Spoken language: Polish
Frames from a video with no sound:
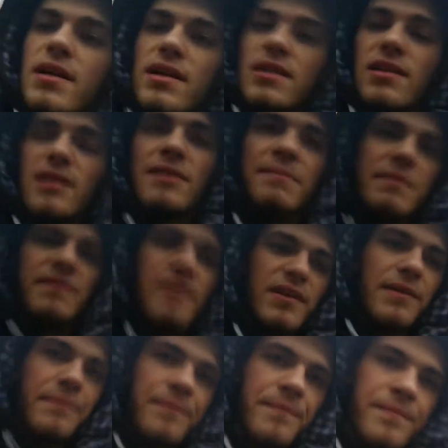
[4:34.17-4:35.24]
No ale bywa.
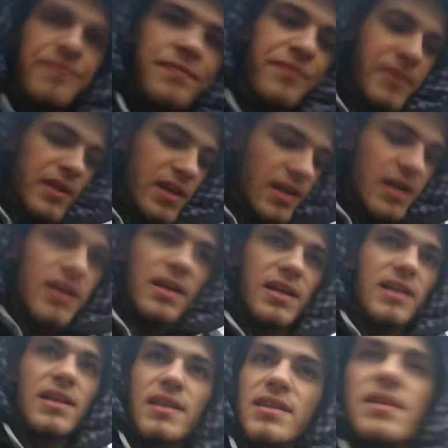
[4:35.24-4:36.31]

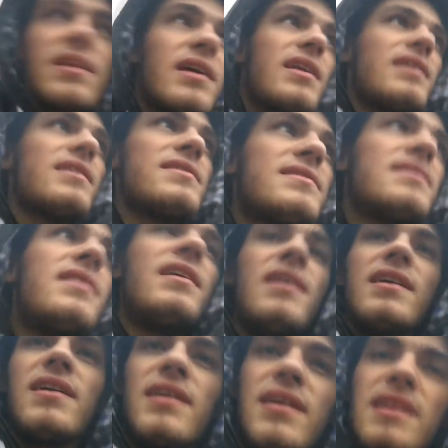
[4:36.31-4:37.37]
I teraz
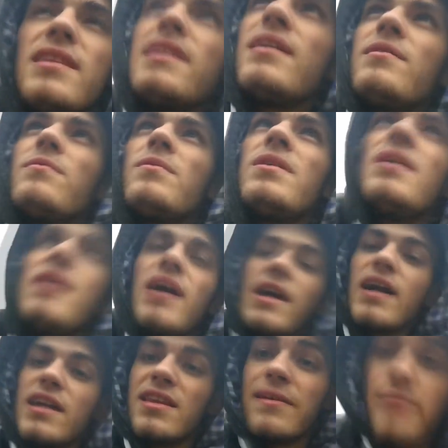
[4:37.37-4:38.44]
idę...
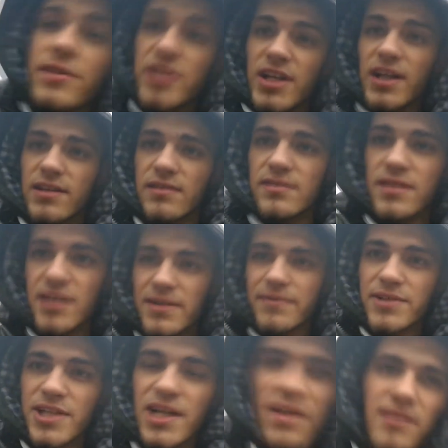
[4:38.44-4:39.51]
Aha, i ta łazienka to jest taka
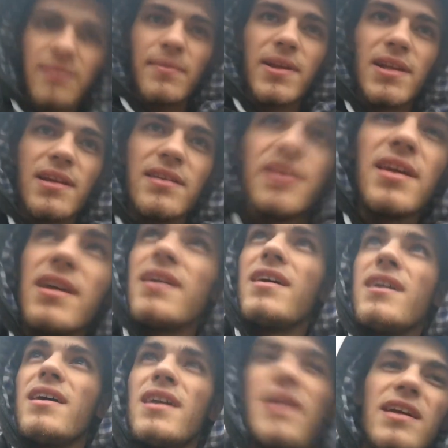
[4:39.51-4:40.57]
łazienka normalna, nie
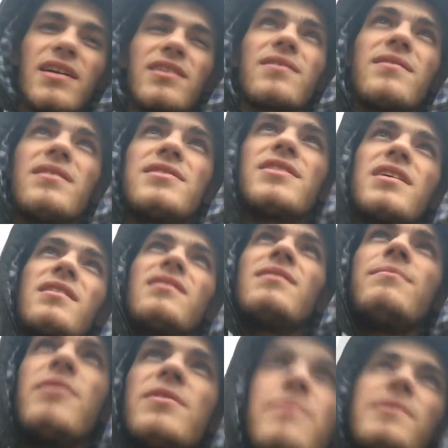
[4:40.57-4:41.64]
jakaś koleżanka
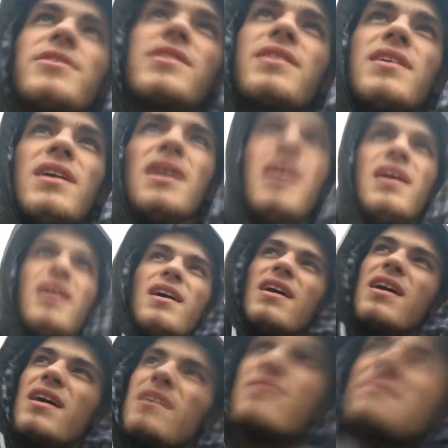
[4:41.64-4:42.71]
imieniu łazienka.
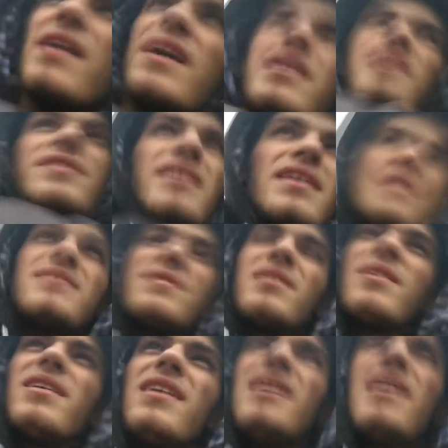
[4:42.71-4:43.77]
Udaję się teraz do
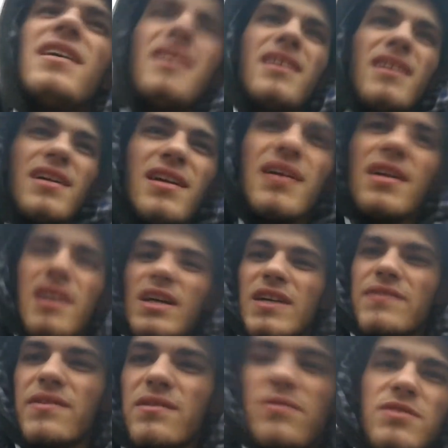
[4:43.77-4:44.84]

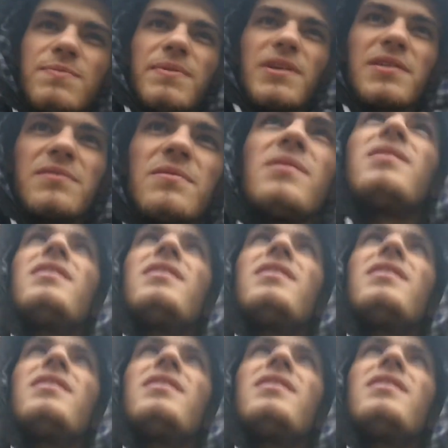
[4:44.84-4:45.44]
Focus Parku.